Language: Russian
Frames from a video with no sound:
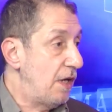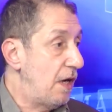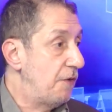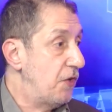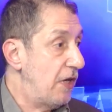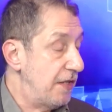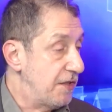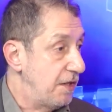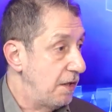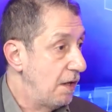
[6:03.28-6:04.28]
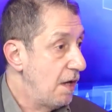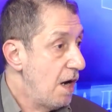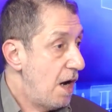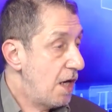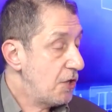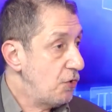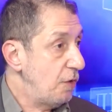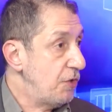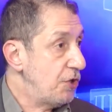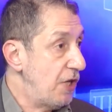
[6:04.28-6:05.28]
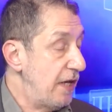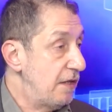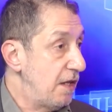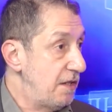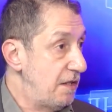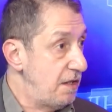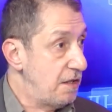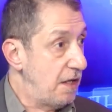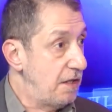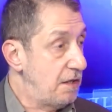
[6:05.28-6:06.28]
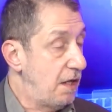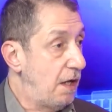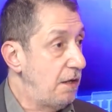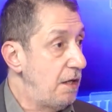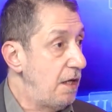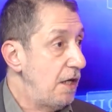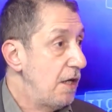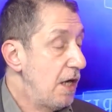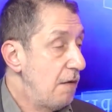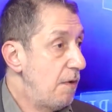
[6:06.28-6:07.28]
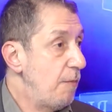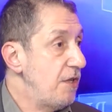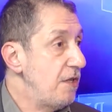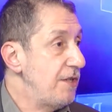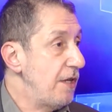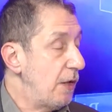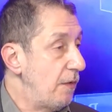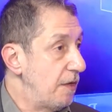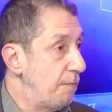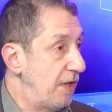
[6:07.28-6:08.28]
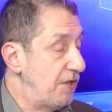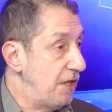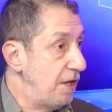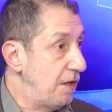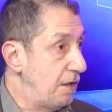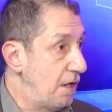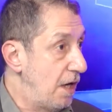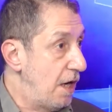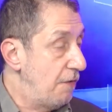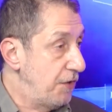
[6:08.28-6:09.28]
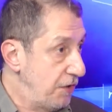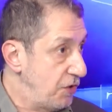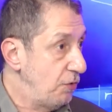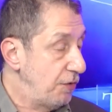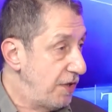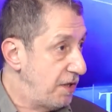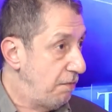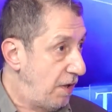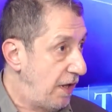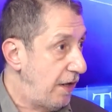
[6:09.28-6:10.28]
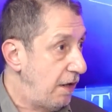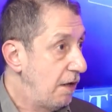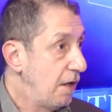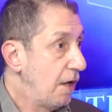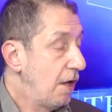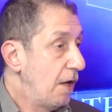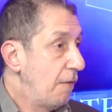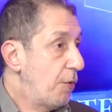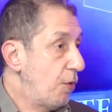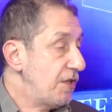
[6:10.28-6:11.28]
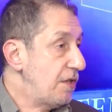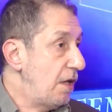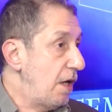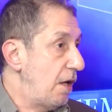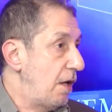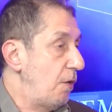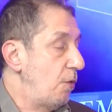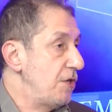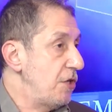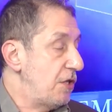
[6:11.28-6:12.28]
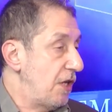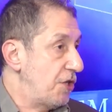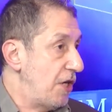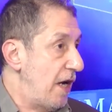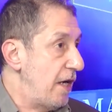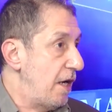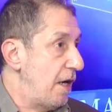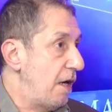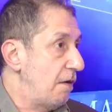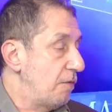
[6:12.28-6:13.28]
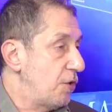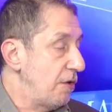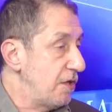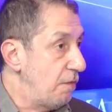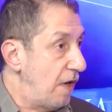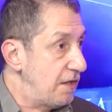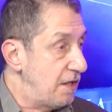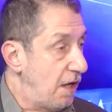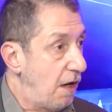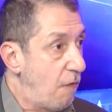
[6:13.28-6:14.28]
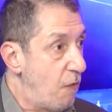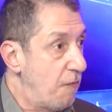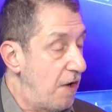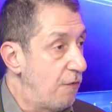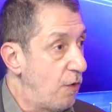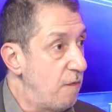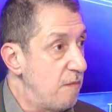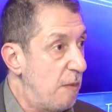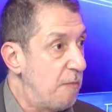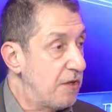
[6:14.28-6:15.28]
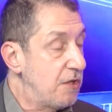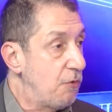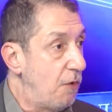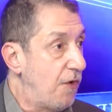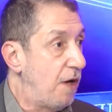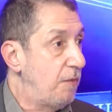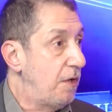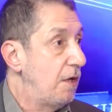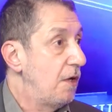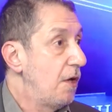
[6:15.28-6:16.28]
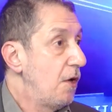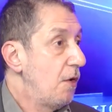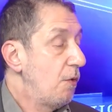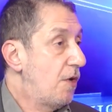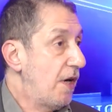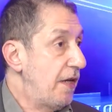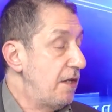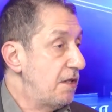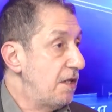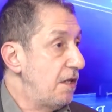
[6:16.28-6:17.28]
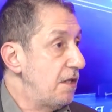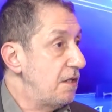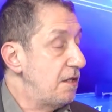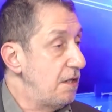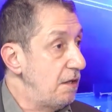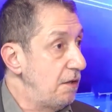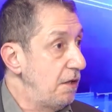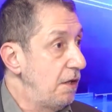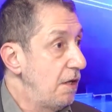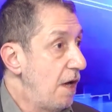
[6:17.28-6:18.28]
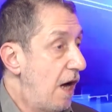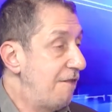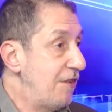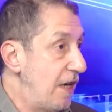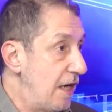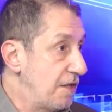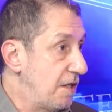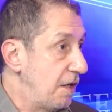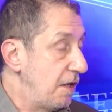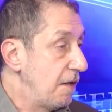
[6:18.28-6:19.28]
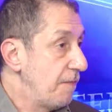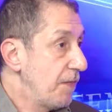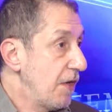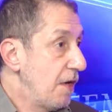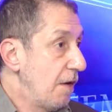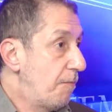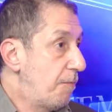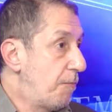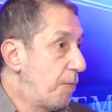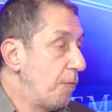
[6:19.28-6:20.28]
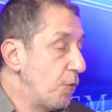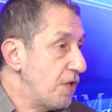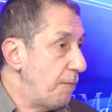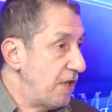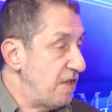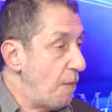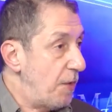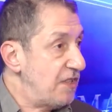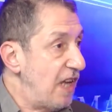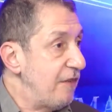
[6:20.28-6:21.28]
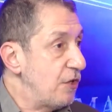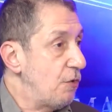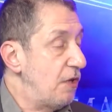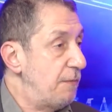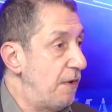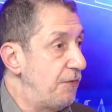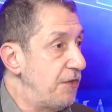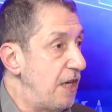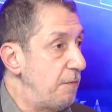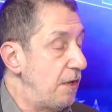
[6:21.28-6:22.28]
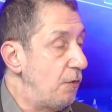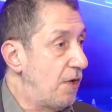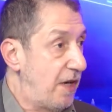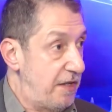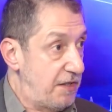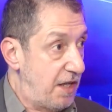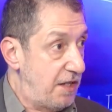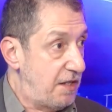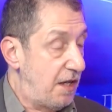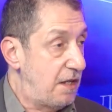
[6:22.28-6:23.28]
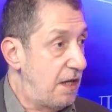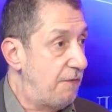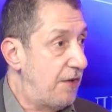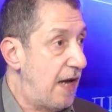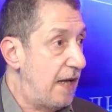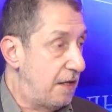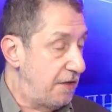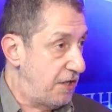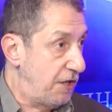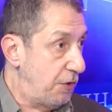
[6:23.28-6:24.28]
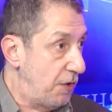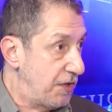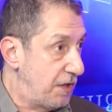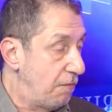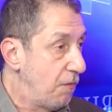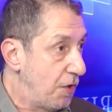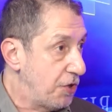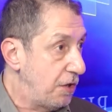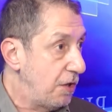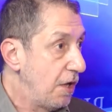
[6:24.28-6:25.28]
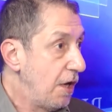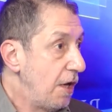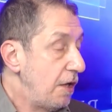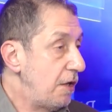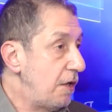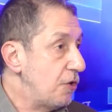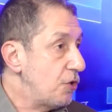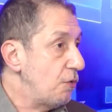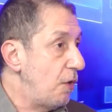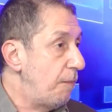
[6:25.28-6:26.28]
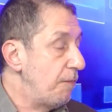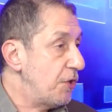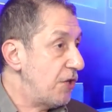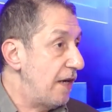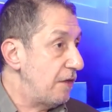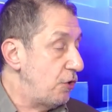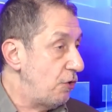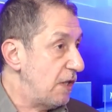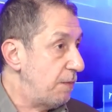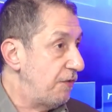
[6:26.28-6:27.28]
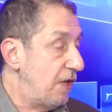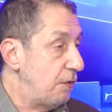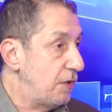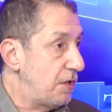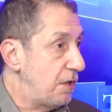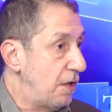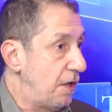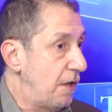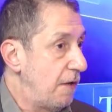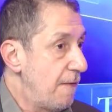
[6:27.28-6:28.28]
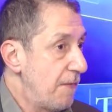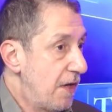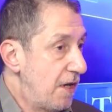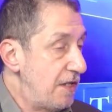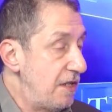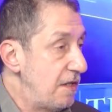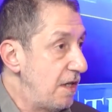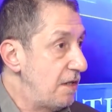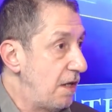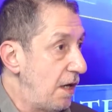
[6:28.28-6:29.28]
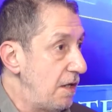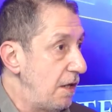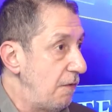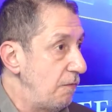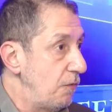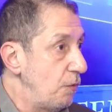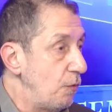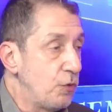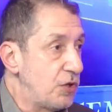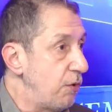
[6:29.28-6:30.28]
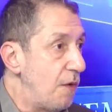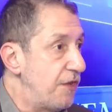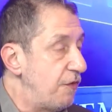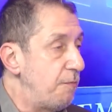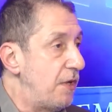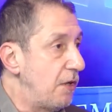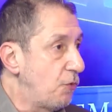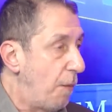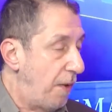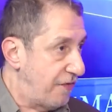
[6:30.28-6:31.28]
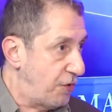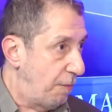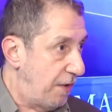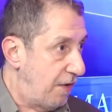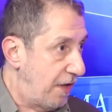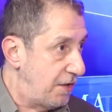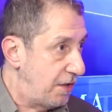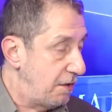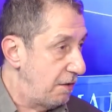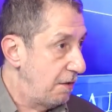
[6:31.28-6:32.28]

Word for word: авиации. А что мешает российской стороне миминизировать потери на внизу, на земле, просто уничтожая, что называется, ковровыми бомбардировками украинские силы авиацией? Потому что противопоставить что-либо в небе украинская сторона вряд ли серьезно может. И что мешает, еще раз повторюсь, э, российской стороне условно в Мелитополь все превратить?